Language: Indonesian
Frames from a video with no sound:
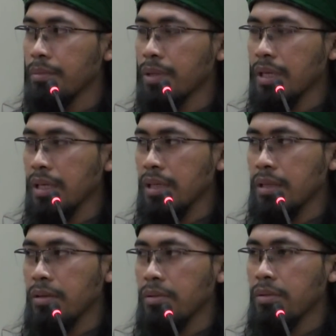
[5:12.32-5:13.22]

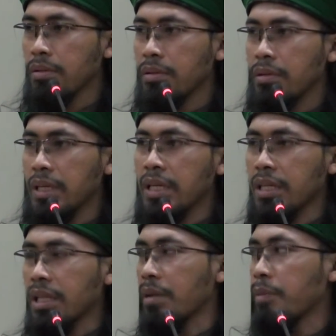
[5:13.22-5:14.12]
Begitu. Ini
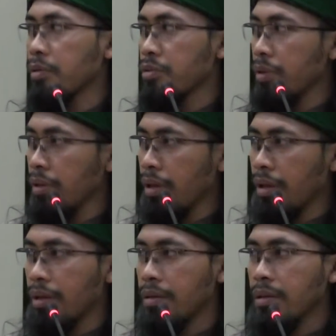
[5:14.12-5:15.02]
ketetapan
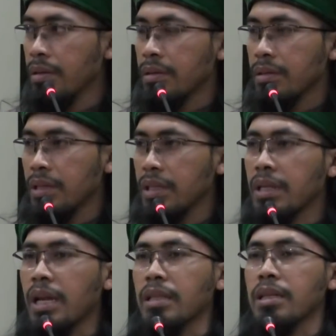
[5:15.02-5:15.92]
Rasulullah. Jadi
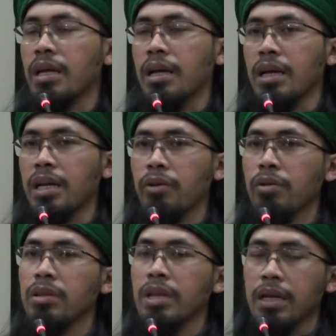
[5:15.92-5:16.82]
tenang, tenang.
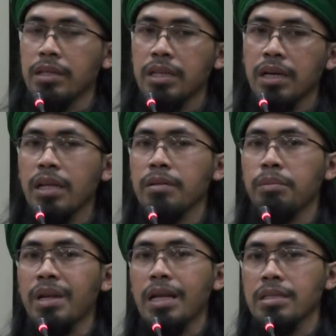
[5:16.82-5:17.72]
Karyawan kontrak jangan
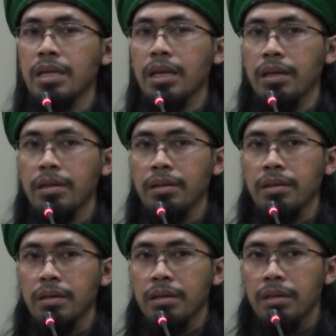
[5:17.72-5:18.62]
merasa
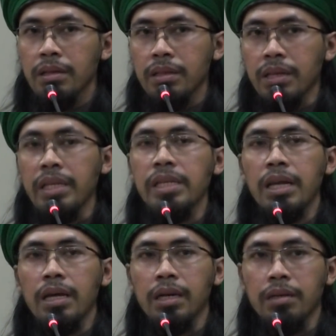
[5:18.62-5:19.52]

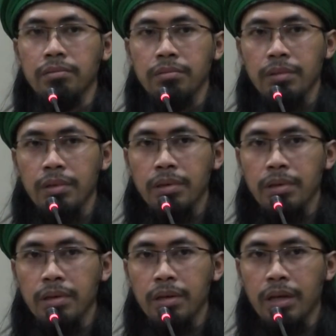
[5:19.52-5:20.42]
terhinakan.
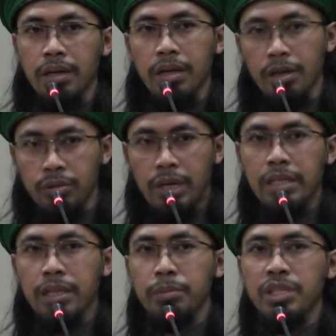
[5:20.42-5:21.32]
Karena kalau
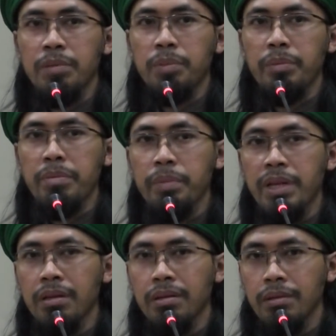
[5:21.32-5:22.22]
kalian menjadi
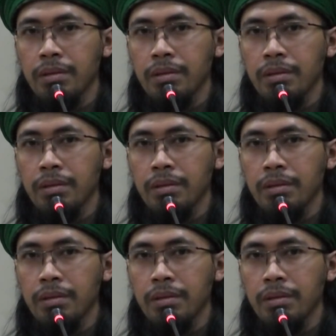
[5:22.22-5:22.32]
pemimpin,